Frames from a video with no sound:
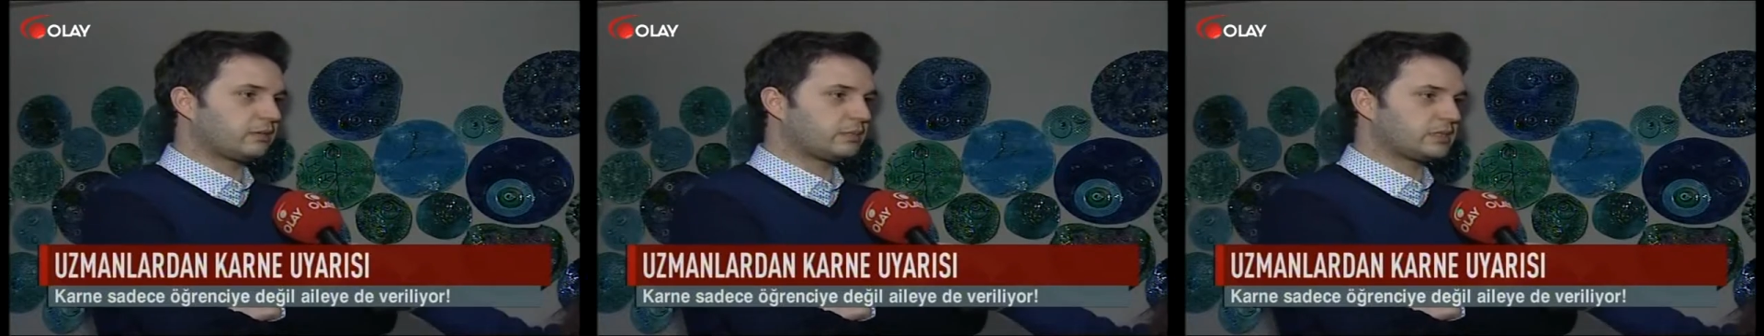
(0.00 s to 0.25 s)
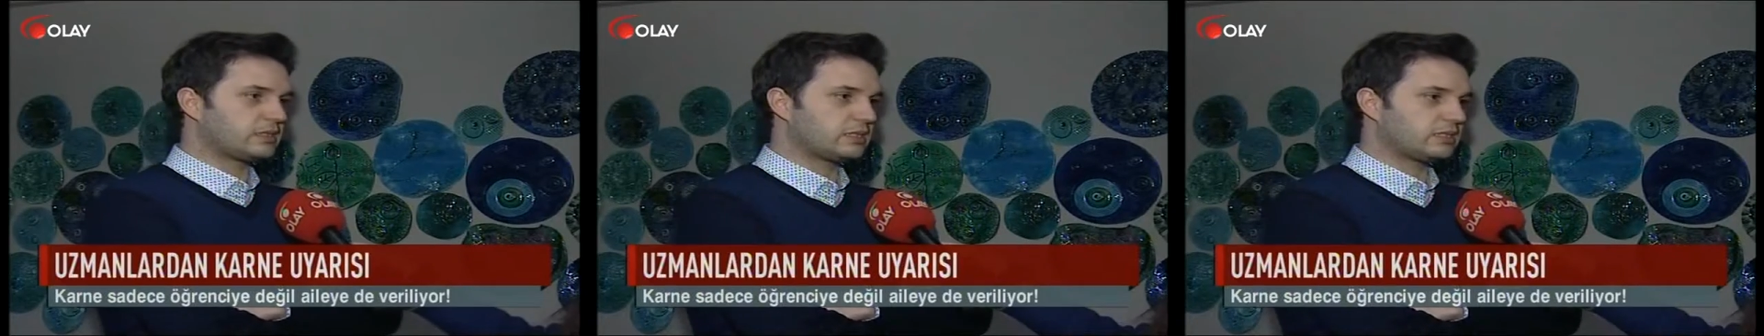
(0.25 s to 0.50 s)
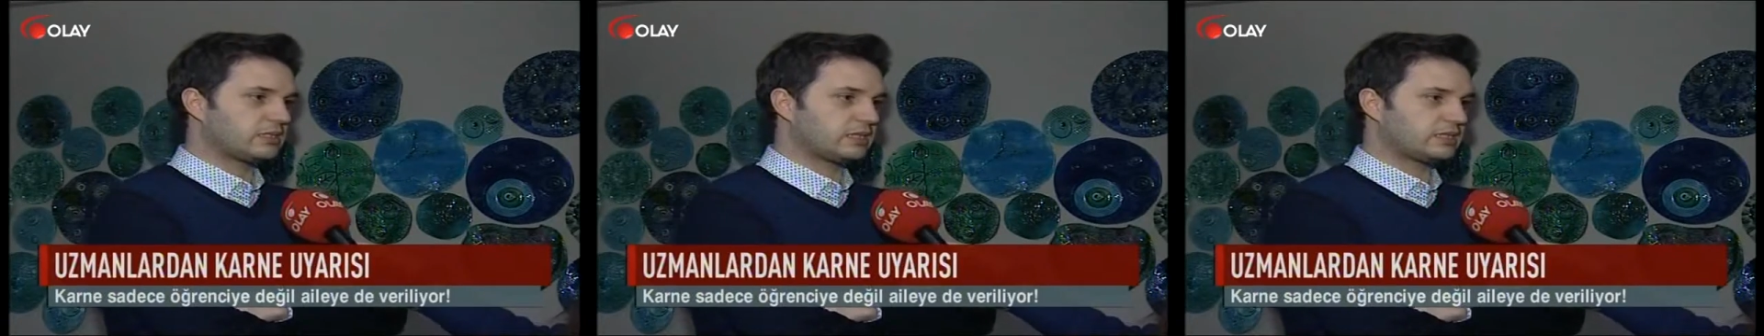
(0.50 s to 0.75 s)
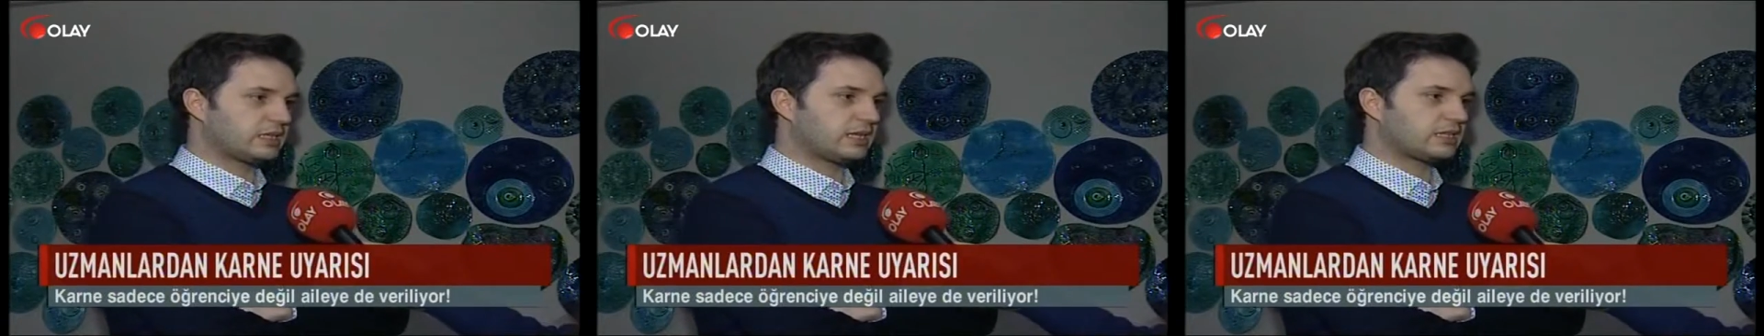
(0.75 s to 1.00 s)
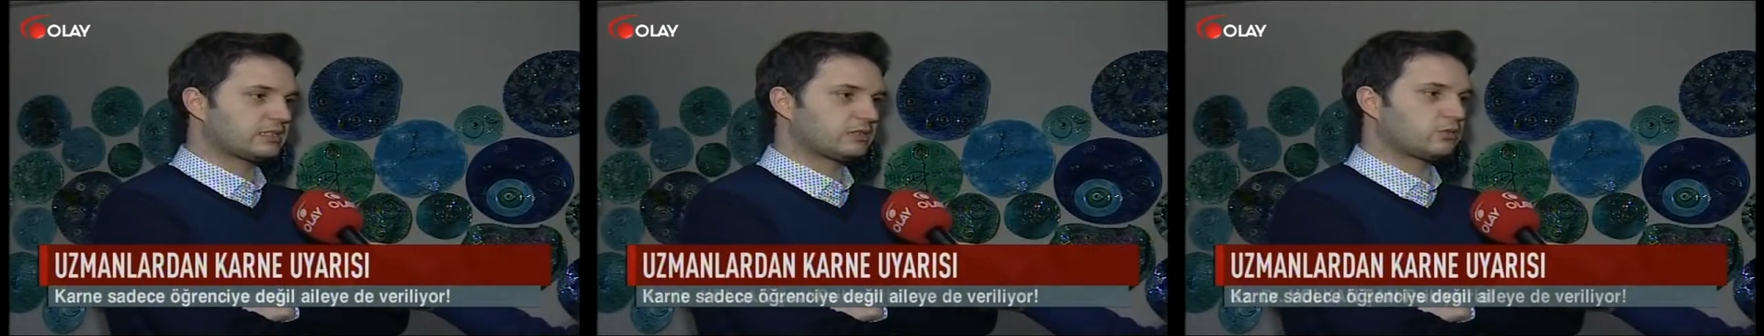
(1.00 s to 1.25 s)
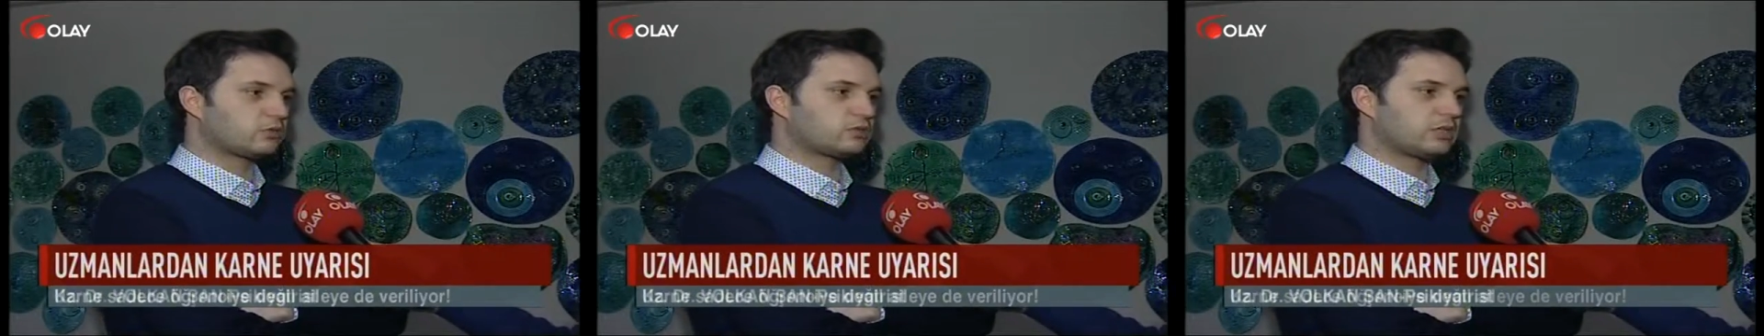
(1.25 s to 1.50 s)
kapasitesini,
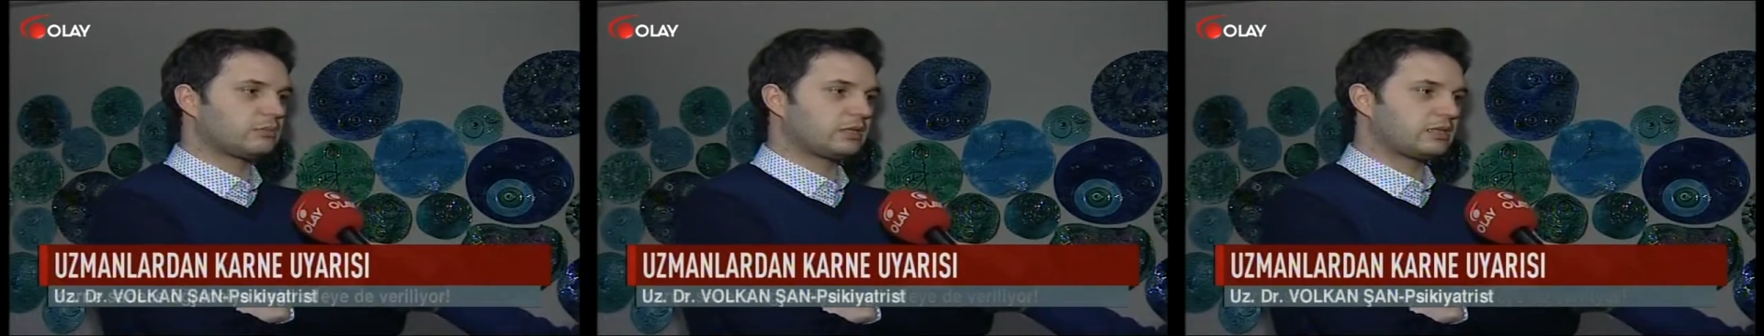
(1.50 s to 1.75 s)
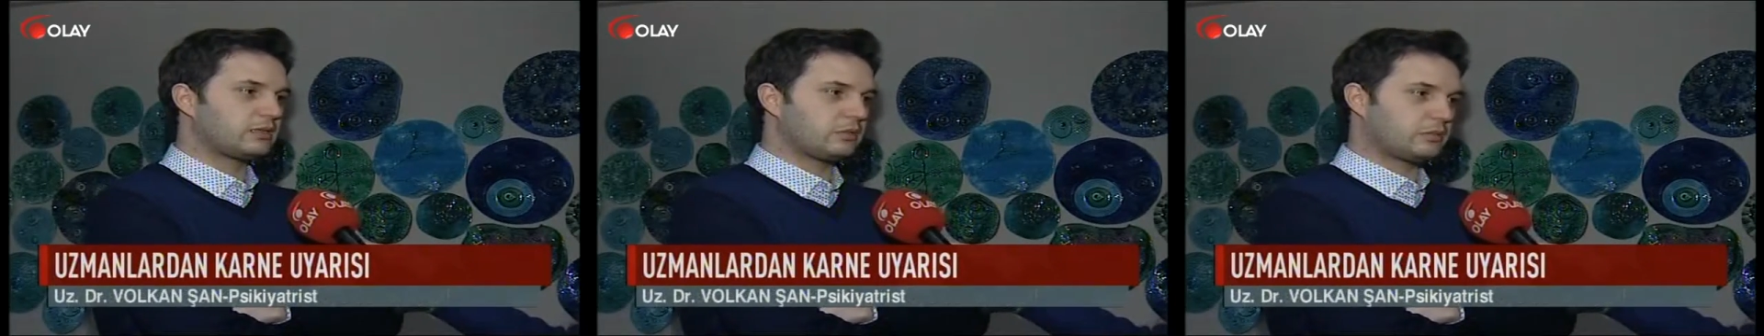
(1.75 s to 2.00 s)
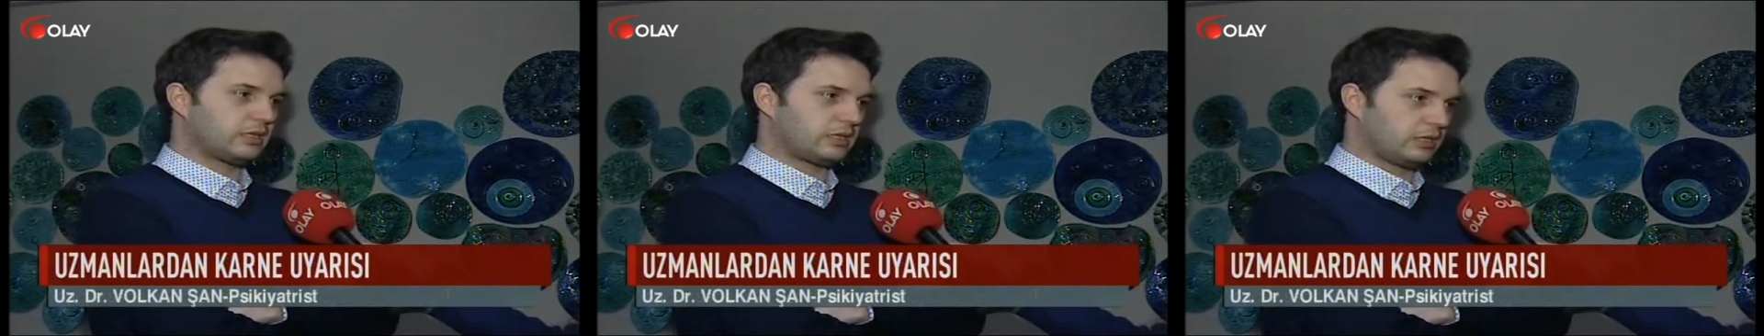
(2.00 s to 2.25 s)
zekasını göstermediğini bilmek